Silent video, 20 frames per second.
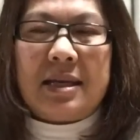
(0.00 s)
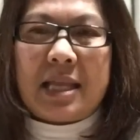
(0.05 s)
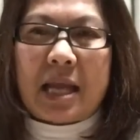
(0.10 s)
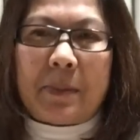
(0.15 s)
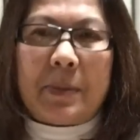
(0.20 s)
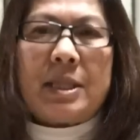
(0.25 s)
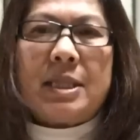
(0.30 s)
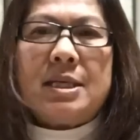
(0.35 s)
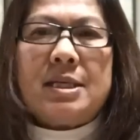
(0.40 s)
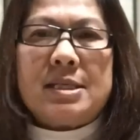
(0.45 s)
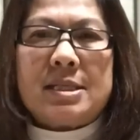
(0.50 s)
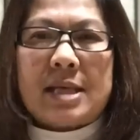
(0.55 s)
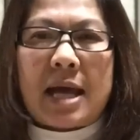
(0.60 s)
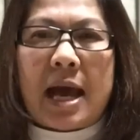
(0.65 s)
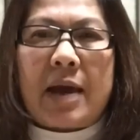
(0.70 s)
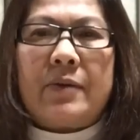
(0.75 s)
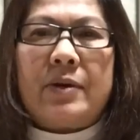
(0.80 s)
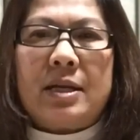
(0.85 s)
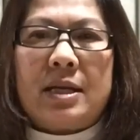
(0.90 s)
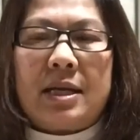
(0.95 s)
อย่าไปถือสา
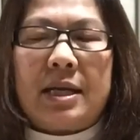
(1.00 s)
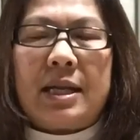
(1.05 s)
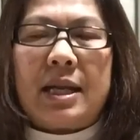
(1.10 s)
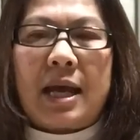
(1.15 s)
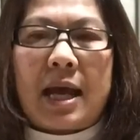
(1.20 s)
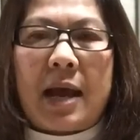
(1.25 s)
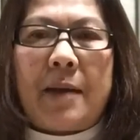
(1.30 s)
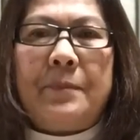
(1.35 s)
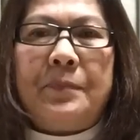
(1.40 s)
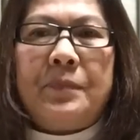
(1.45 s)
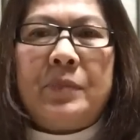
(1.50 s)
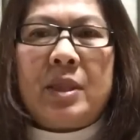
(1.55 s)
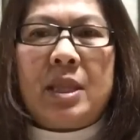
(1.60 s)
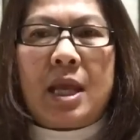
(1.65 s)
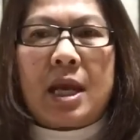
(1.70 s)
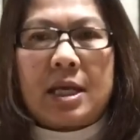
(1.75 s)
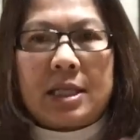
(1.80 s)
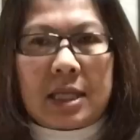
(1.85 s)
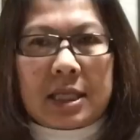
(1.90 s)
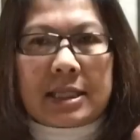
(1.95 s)
เขาเลยนะคะ
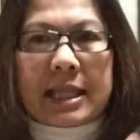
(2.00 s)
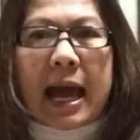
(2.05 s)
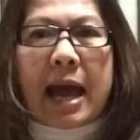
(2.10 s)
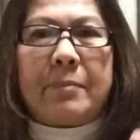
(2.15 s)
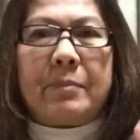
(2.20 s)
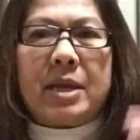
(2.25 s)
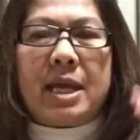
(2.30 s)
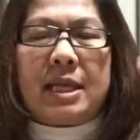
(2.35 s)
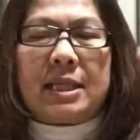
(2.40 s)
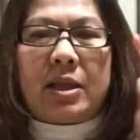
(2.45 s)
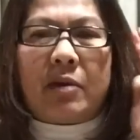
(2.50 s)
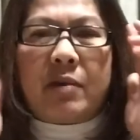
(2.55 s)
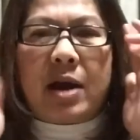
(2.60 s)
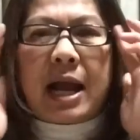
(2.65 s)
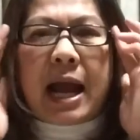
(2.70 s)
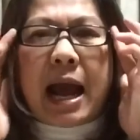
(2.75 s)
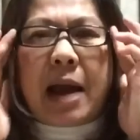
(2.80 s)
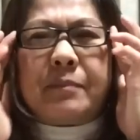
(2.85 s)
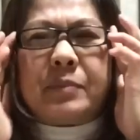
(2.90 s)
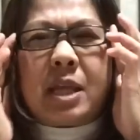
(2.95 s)
เนี่ยก็จะตามมาอีกแต่ว่า
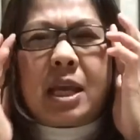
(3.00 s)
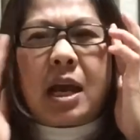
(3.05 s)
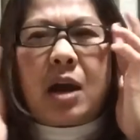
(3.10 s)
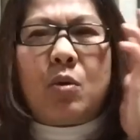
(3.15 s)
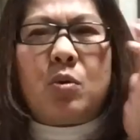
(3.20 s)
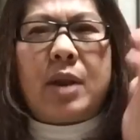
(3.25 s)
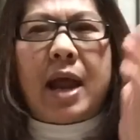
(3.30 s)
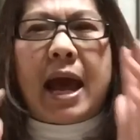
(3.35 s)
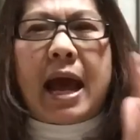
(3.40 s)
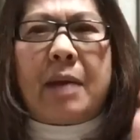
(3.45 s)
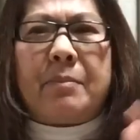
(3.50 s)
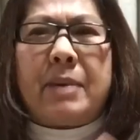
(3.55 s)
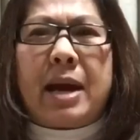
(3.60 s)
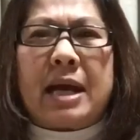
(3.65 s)
คำที่เขาด่า